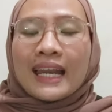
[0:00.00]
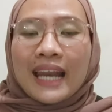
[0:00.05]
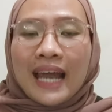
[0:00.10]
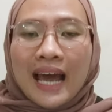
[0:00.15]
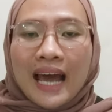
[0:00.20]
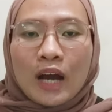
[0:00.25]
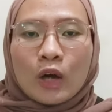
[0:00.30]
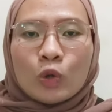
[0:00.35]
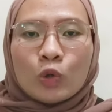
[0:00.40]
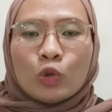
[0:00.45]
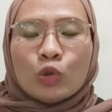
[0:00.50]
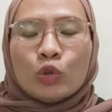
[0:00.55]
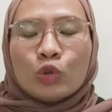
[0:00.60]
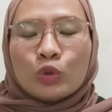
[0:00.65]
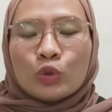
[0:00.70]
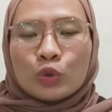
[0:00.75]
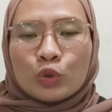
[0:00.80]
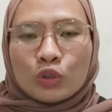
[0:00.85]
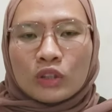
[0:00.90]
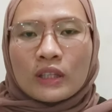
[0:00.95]
Nah,
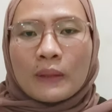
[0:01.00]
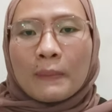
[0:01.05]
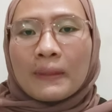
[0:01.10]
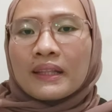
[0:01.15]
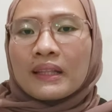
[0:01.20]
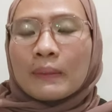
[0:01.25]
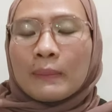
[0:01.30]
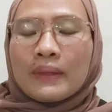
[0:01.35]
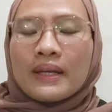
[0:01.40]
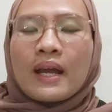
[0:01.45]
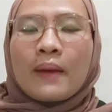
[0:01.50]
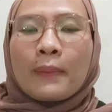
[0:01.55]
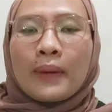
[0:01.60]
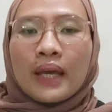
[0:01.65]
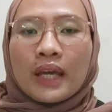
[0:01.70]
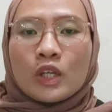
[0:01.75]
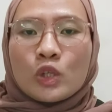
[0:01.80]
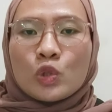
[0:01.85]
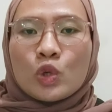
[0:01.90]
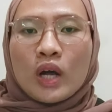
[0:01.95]
untuk teman-teman yang
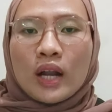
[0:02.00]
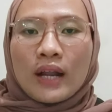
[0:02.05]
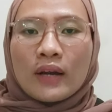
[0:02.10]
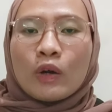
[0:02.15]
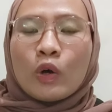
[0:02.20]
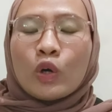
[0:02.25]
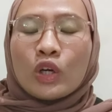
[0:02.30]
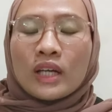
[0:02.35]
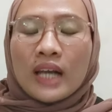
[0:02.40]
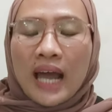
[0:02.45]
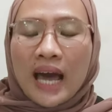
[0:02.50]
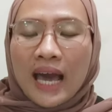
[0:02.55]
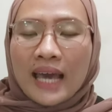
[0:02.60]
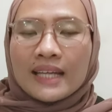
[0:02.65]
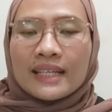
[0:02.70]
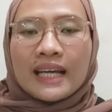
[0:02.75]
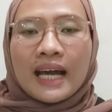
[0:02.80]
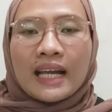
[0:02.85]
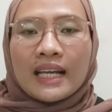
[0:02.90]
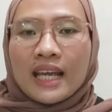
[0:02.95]
pengen jualan
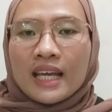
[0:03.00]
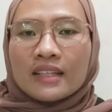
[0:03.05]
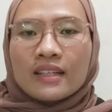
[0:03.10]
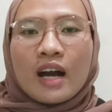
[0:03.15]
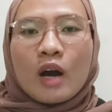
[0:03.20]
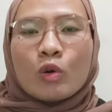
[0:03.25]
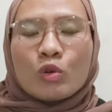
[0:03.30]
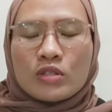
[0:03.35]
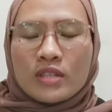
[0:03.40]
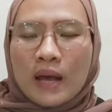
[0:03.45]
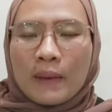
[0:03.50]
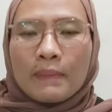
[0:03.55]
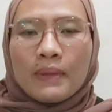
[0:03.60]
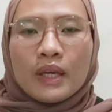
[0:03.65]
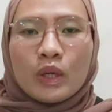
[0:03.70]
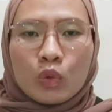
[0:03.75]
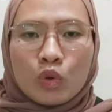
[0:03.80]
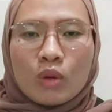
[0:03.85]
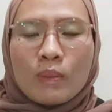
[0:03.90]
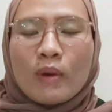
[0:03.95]
online, kalian nggak usah
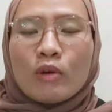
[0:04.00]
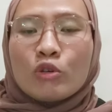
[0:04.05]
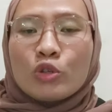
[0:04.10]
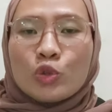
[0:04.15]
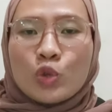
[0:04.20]
bingung mau